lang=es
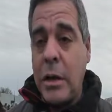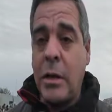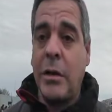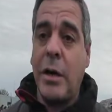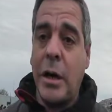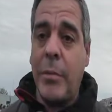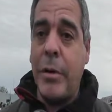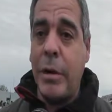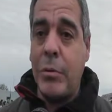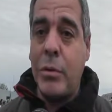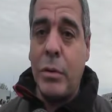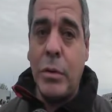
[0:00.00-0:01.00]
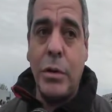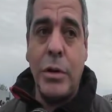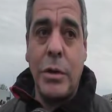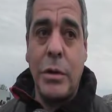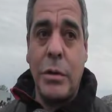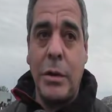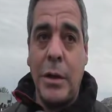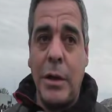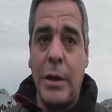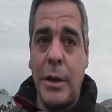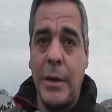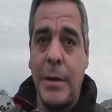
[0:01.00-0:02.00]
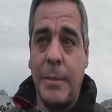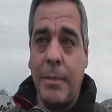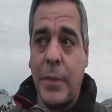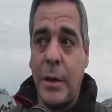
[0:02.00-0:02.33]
que intercambiar mucho, eh,